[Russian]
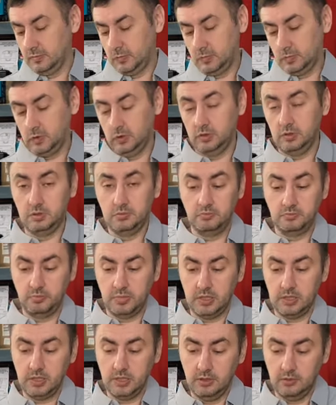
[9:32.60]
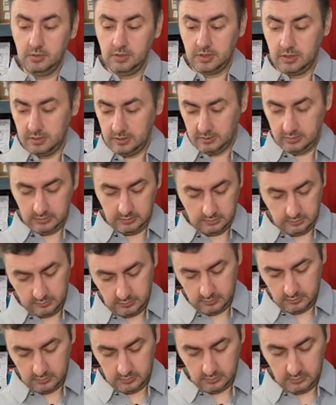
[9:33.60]
То есть, пожалуйста,
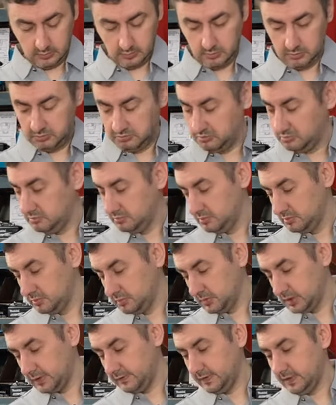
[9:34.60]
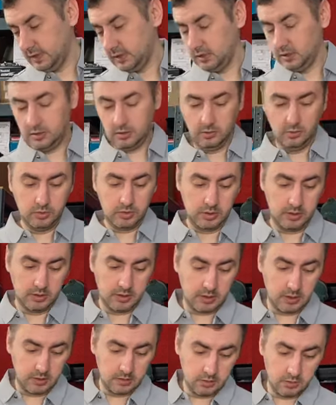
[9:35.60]
на всякий случай
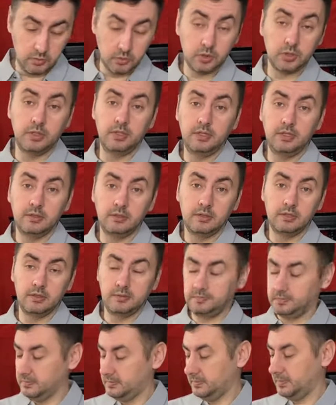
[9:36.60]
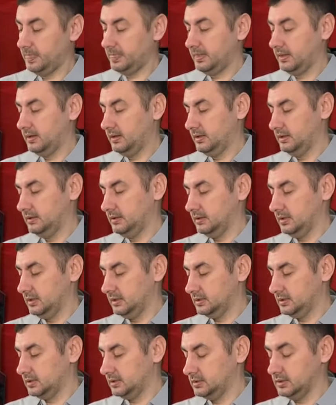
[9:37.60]
сразу ушли,
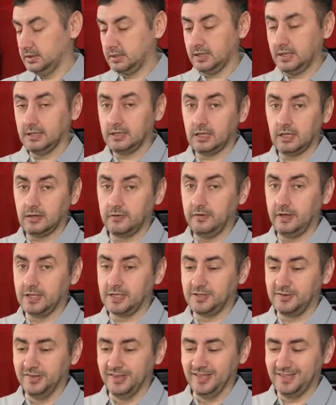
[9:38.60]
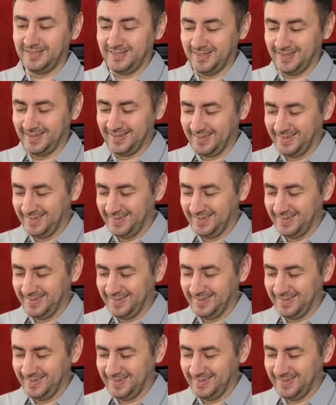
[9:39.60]
так сказать, от ответственности.